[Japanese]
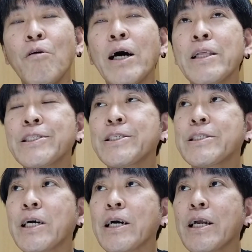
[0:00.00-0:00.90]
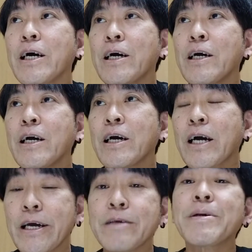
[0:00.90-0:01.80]
お話ししながら
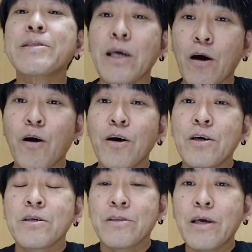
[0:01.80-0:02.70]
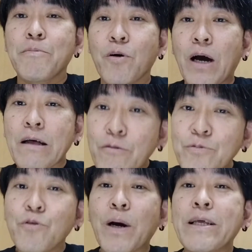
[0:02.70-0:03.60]
帰りましたよでもうあ
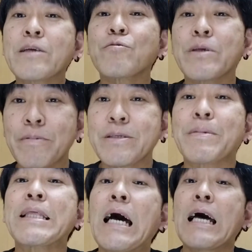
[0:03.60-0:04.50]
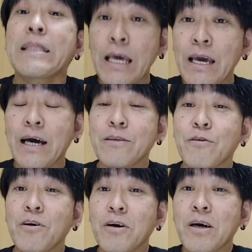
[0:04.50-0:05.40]
のどうもありがとうございましたまたねあ
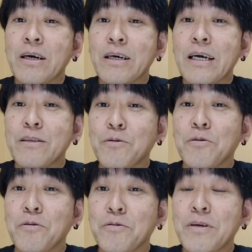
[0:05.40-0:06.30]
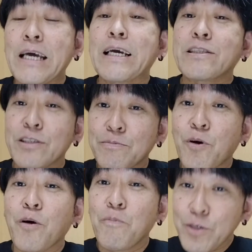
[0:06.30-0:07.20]
のあの来月
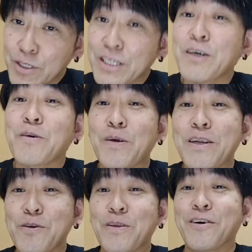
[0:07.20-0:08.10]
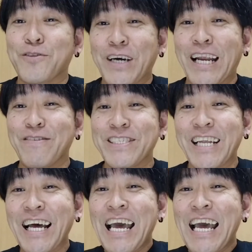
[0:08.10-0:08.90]
ももし来れるようなことがありましたら